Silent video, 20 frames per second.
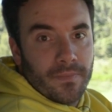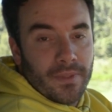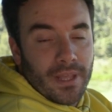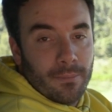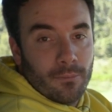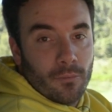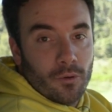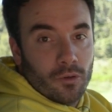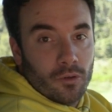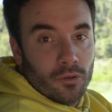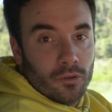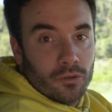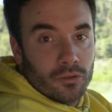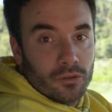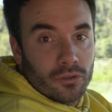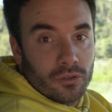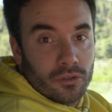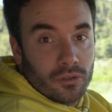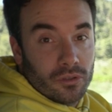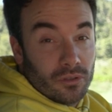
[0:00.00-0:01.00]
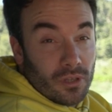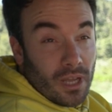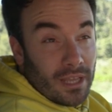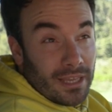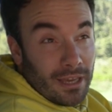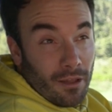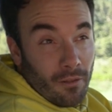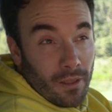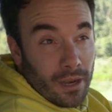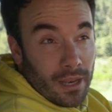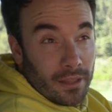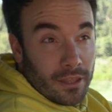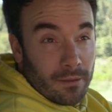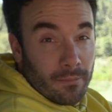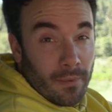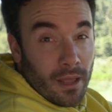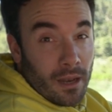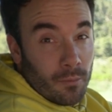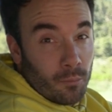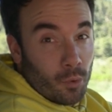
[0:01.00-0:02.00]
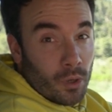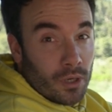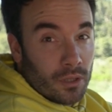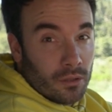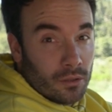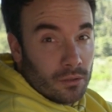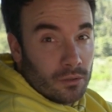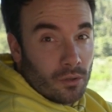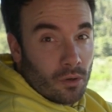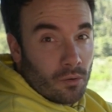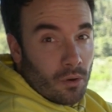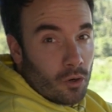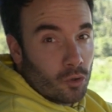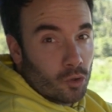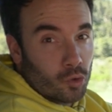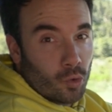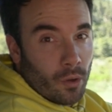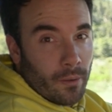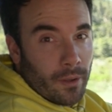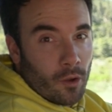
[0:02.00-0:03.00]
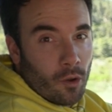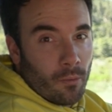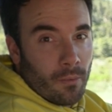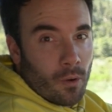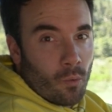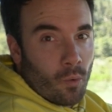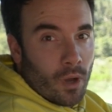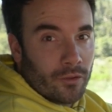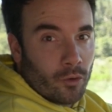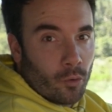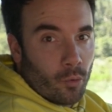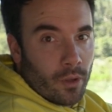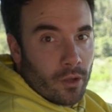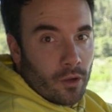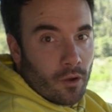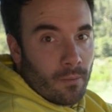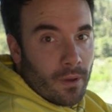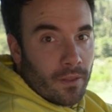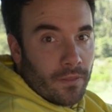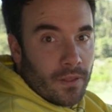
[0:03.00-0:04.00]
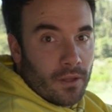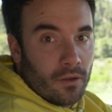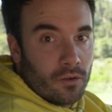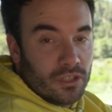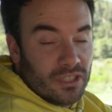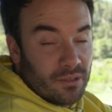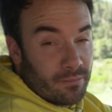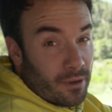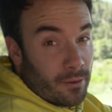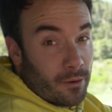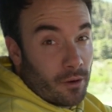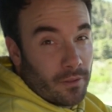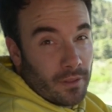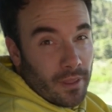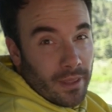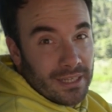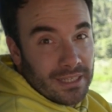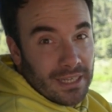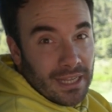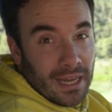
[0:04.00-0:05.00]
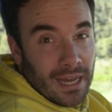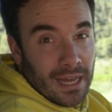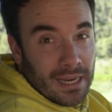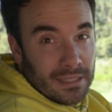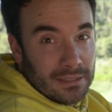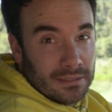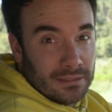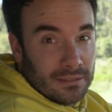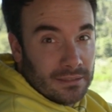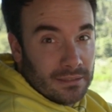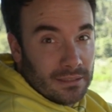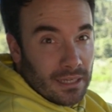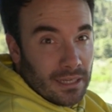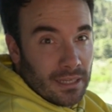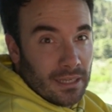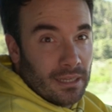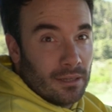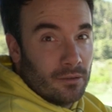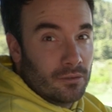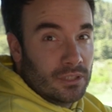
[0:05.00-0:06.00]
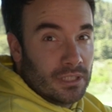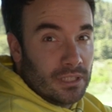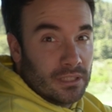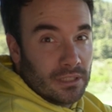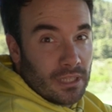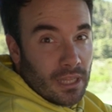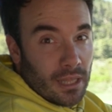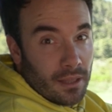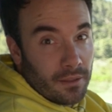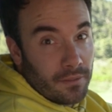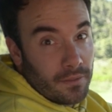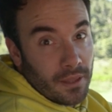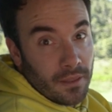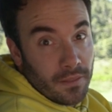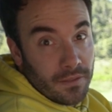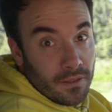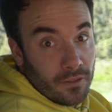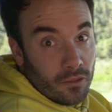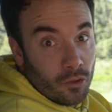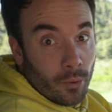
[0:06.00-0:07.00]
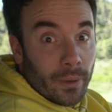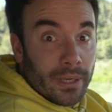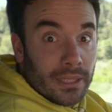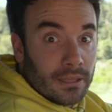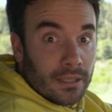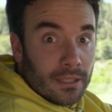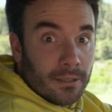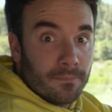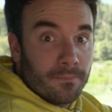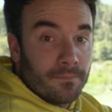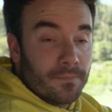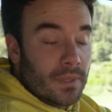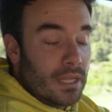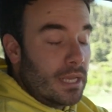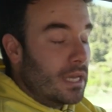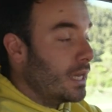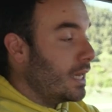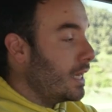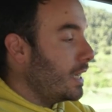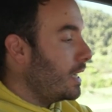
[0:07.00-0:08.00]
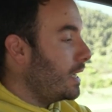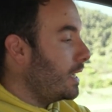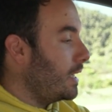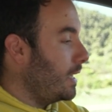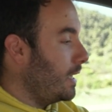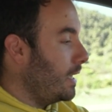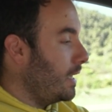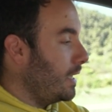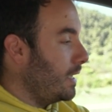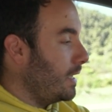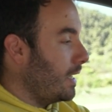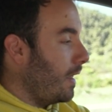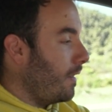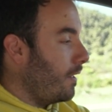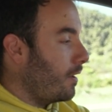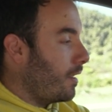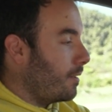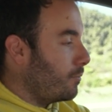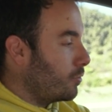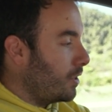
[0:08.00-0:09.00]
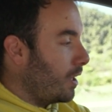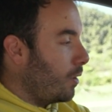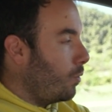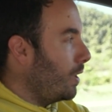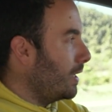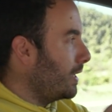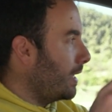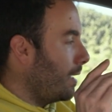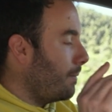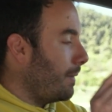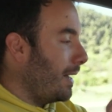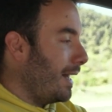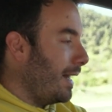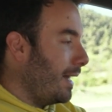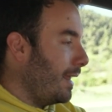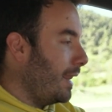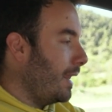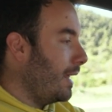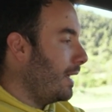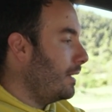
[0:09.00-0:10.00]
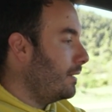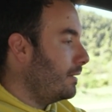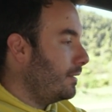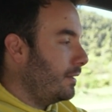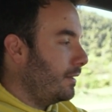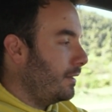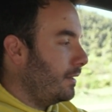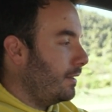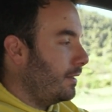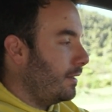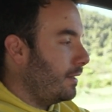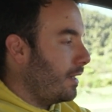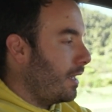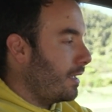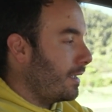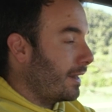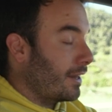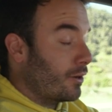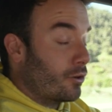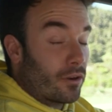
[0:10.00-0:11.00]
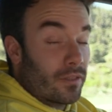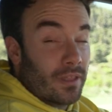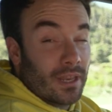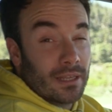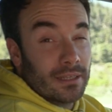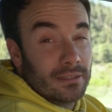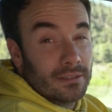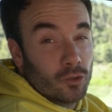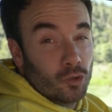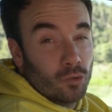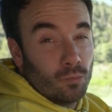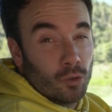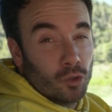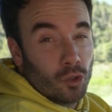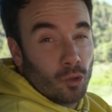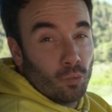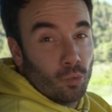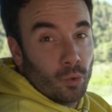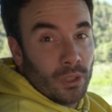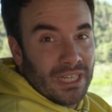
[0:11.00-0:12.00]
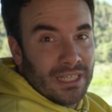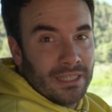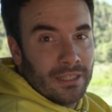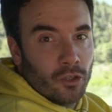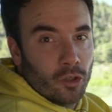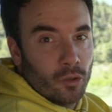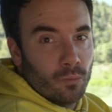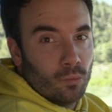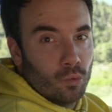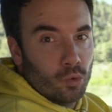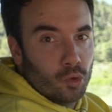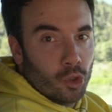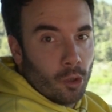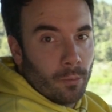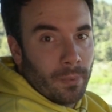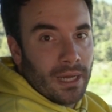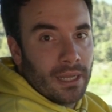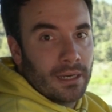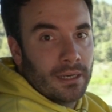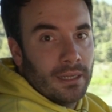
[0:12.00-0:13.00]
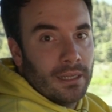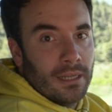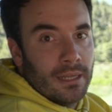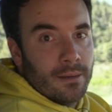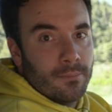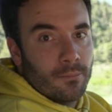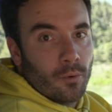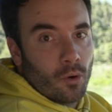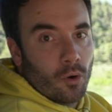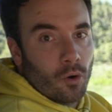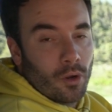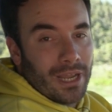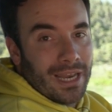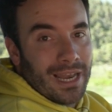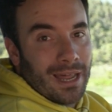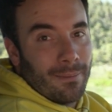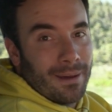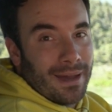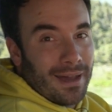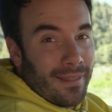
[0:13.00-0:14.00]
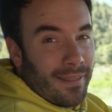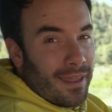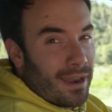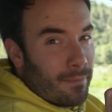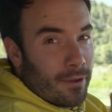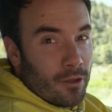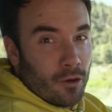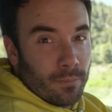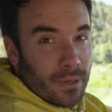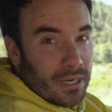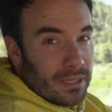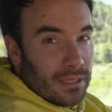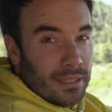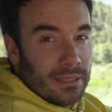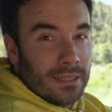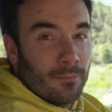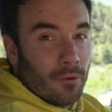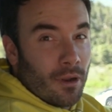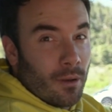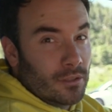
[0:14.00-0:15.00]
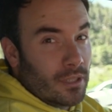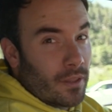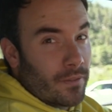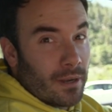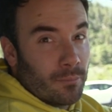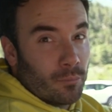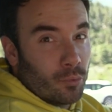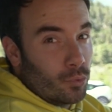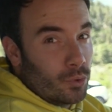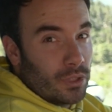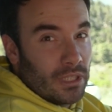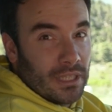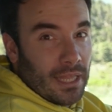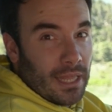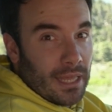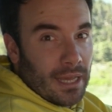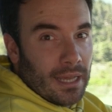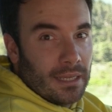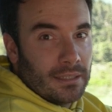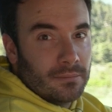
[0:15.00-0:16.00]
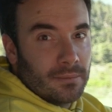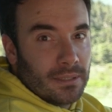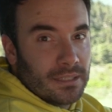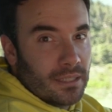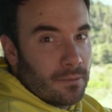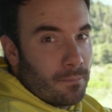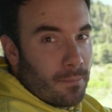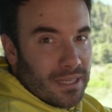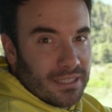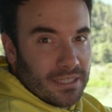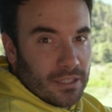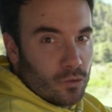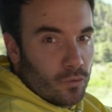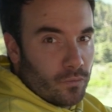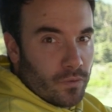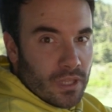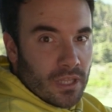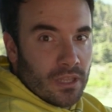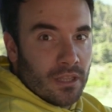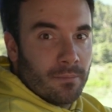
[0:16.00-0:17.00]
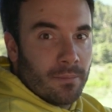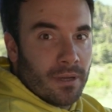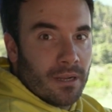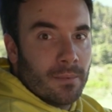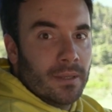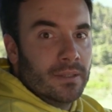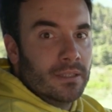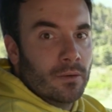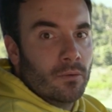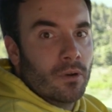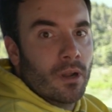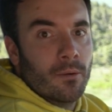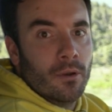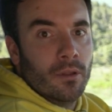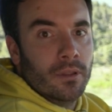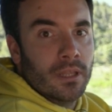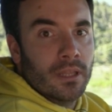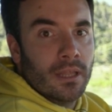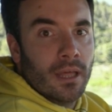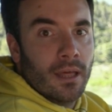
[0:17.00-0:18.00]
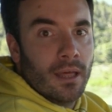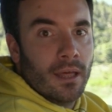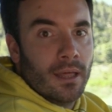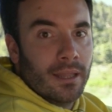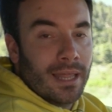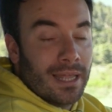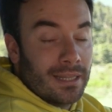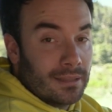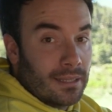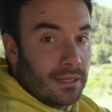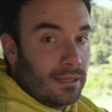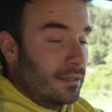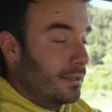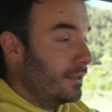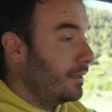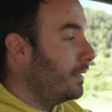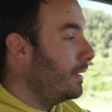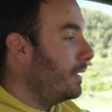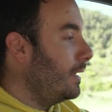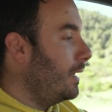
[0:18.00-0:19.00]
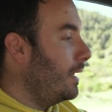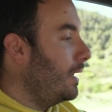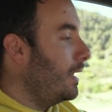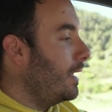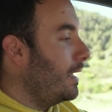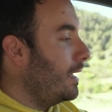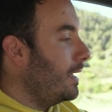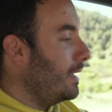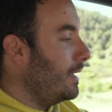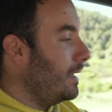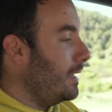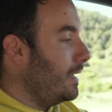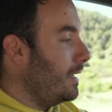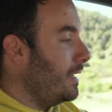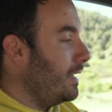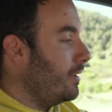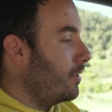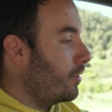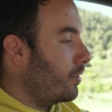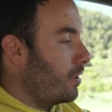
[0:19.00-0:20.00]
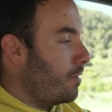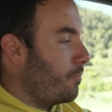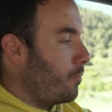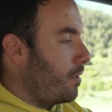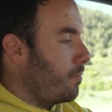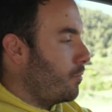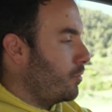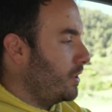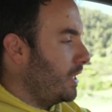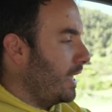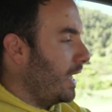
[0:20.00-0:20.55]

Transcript: Ya hemos, ha llegado a la cima del puerto en torno a los 9,4, 9,5, siempre a velocidades legales, entre 80, 100, 120. Y nada, ahora damos la vuelta, bajada. Eh, hay que recordar que este es un motor muy grande, con mucho par, por lo que la bajada la mayor parte del tiempo la vamos a hacer a puntita de gas, va a ser más que suficiente para mantener una velocidad alta y yo creo que podemos